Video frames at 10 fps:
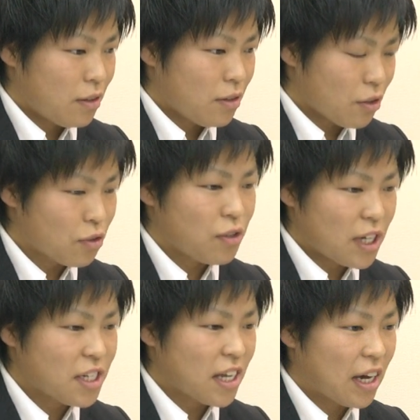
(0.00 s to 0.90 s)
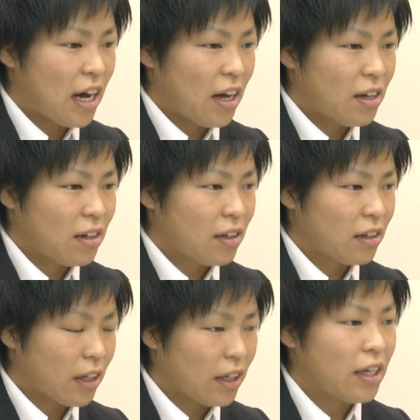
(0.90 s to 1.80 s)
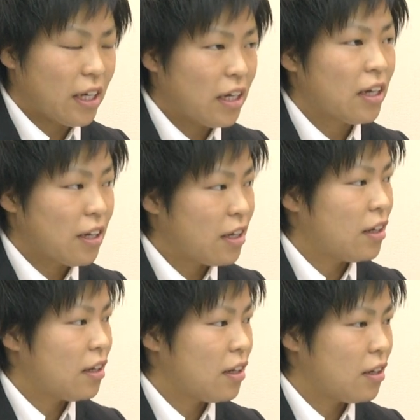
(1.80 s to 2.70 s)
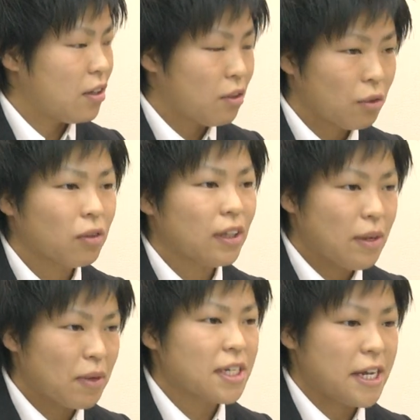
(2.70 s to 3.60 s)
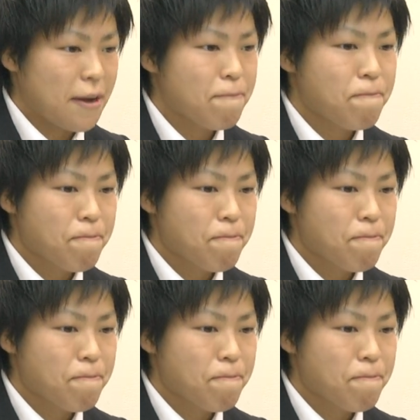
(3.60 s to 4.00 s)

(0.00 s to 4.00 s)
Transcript: ちょっと悔しさがかなり残っていまして